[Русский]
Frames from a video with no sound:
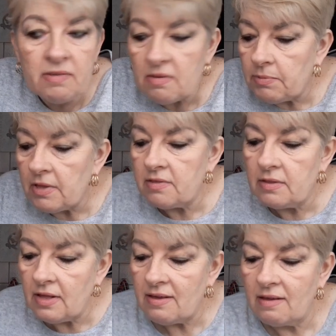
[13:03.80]

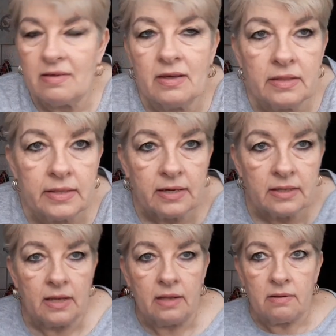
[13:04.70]
заплатила я за
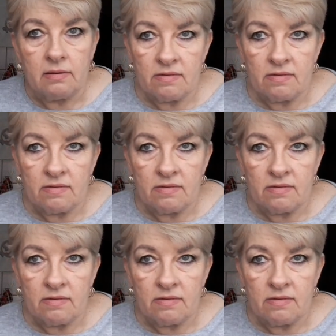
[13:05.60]
интернет,